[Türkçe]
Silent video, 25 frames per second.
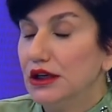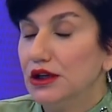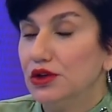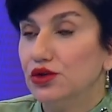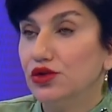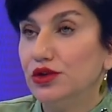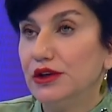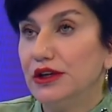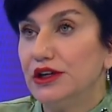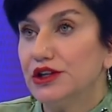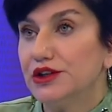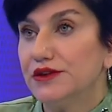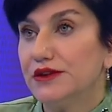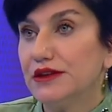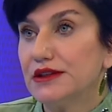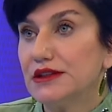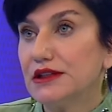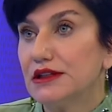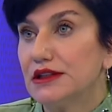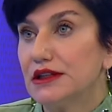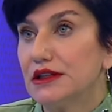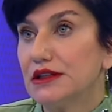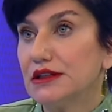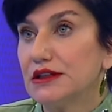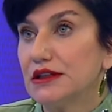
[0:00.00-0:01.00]
güneş ve
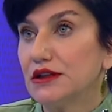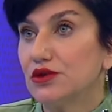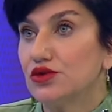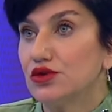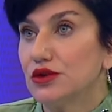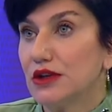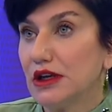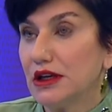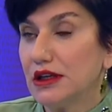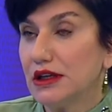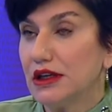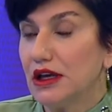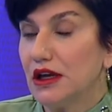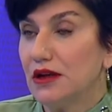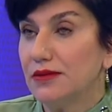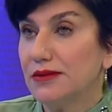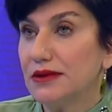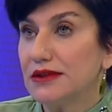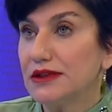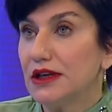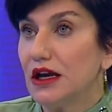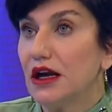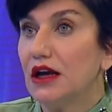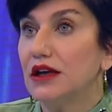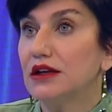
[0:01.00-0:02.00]
stresten uzak
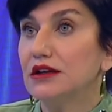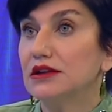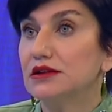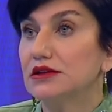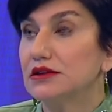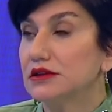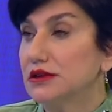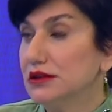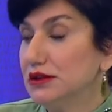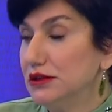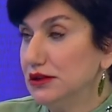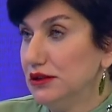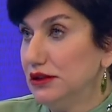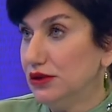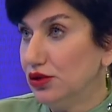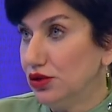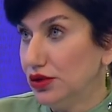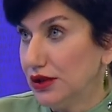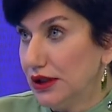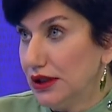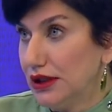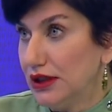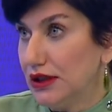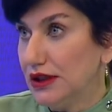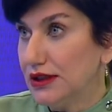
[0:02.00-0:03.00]
gelmesi ayrıntılı
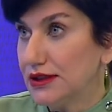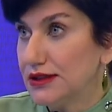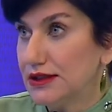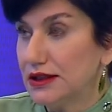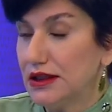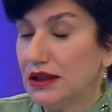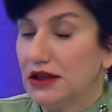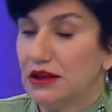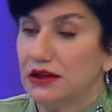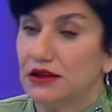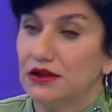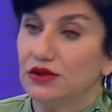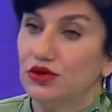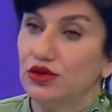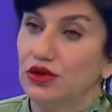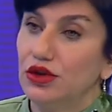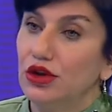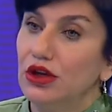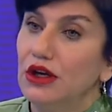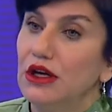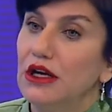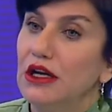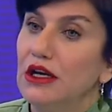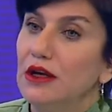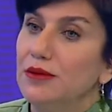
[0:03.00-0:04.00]
olarak hastaya anlatılıyor.
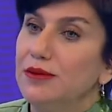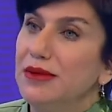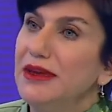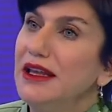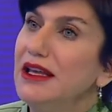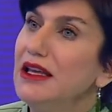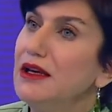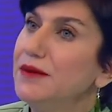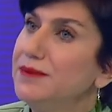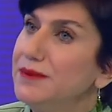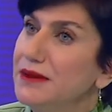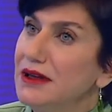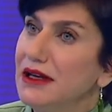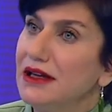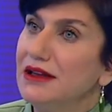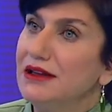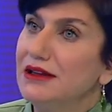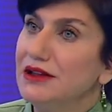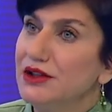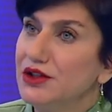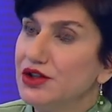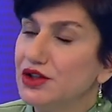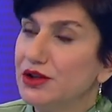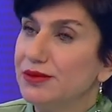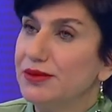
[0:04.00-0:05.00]
Bir de
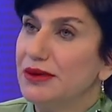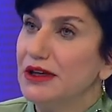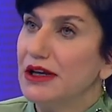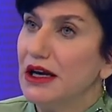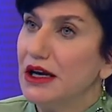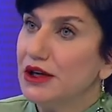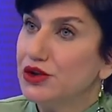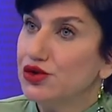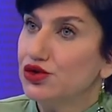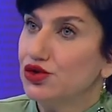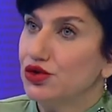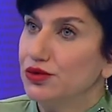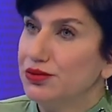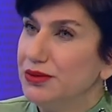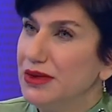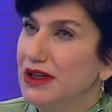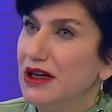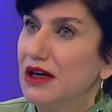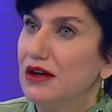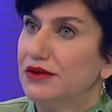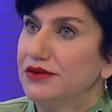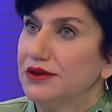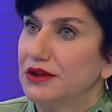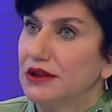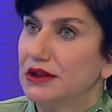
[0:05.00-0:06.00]
yapılandırıcı birkaç gün, bir
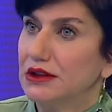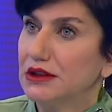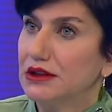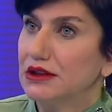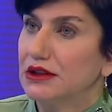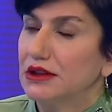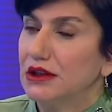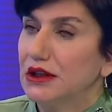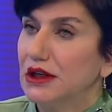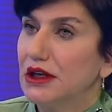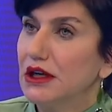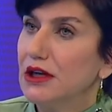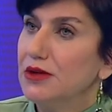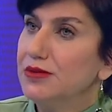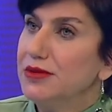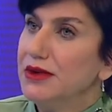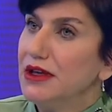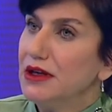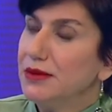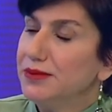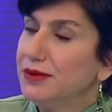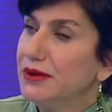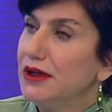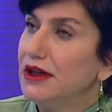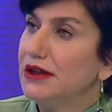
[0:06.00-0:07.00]
haftalık bir
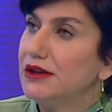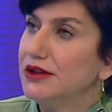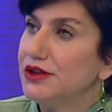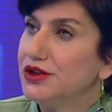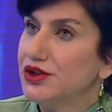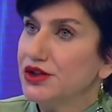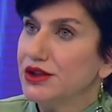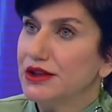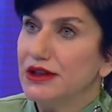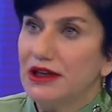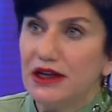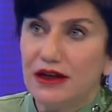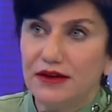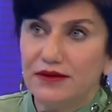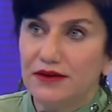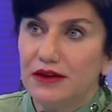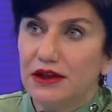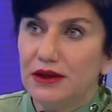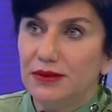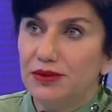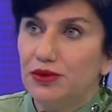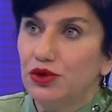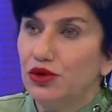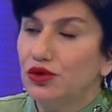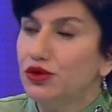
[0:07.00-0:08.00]
yapılandırıcı krem
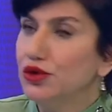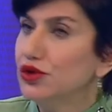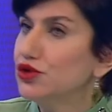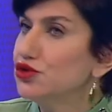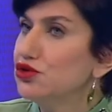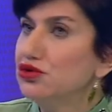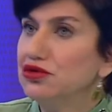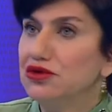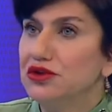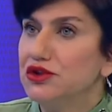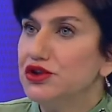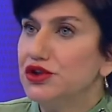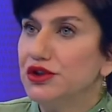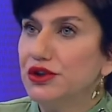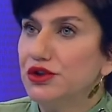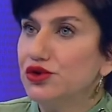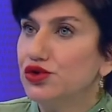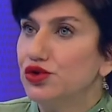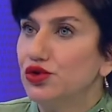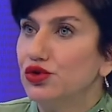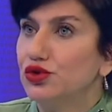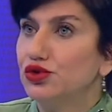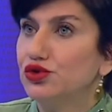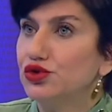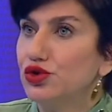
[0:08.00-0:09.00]
verip gönderiyoruz. Onun dışında
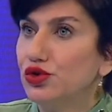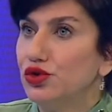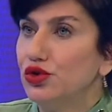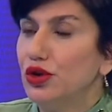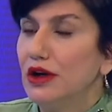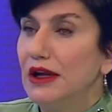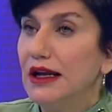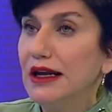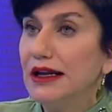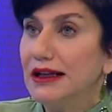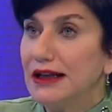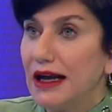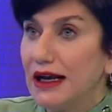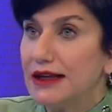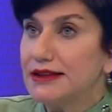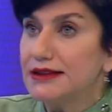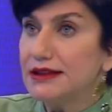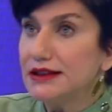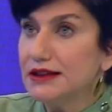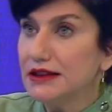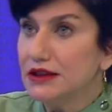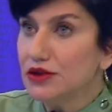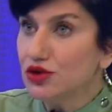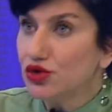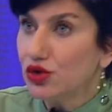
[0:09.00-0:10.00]
çok çok
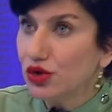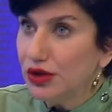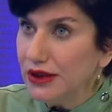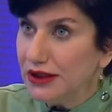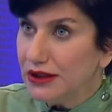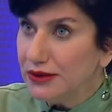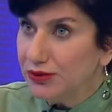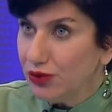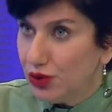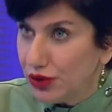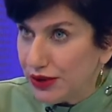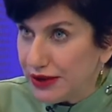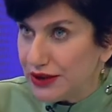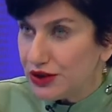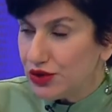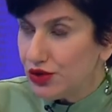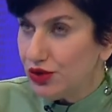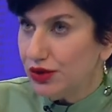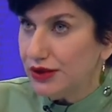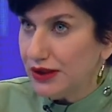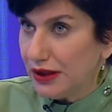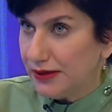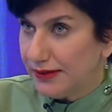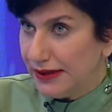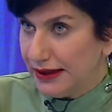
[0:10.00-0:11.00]
aslında söyledim o iki
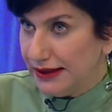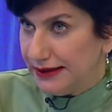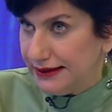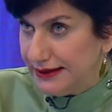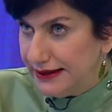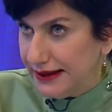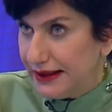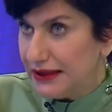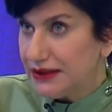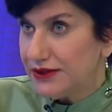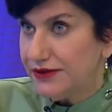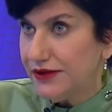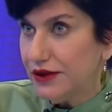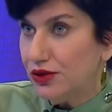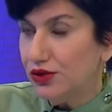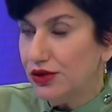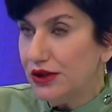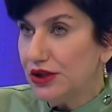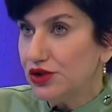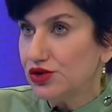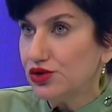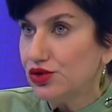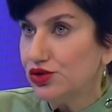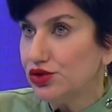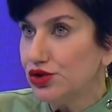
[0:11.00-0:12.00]
önlem hani diyet ve
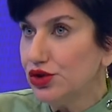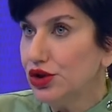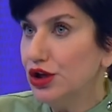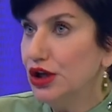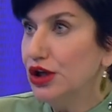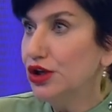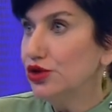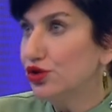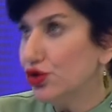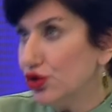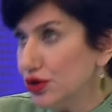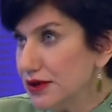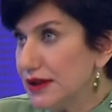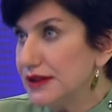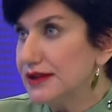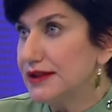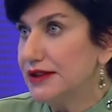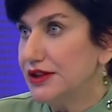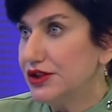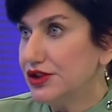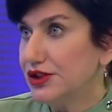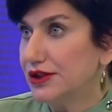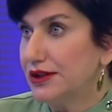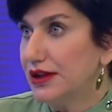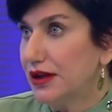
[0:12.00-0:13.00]
güneş koruyucu rozası
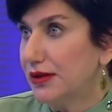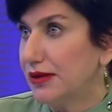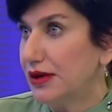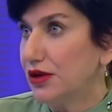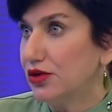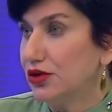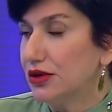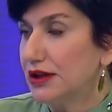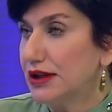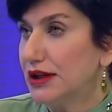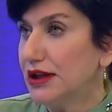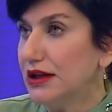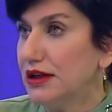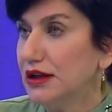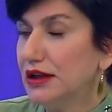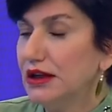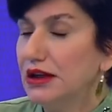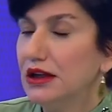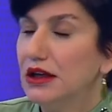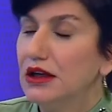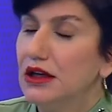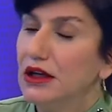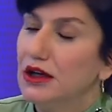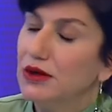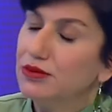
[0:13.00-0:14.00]
için temel olarak.
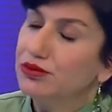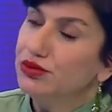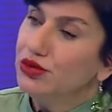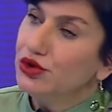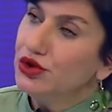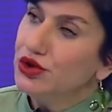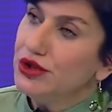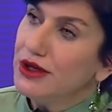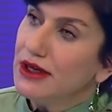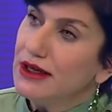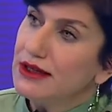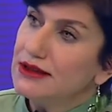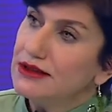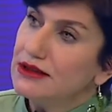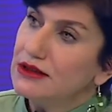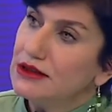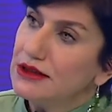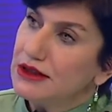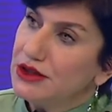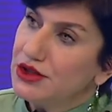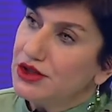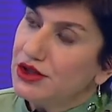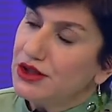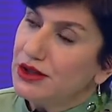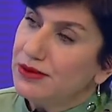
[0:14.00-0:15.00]
Bu cihaz
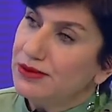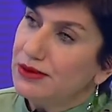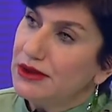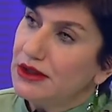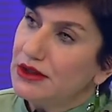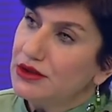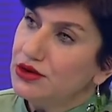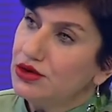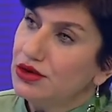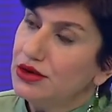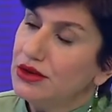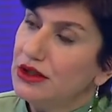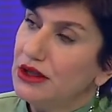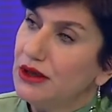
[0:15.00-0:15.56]
işleminden sonra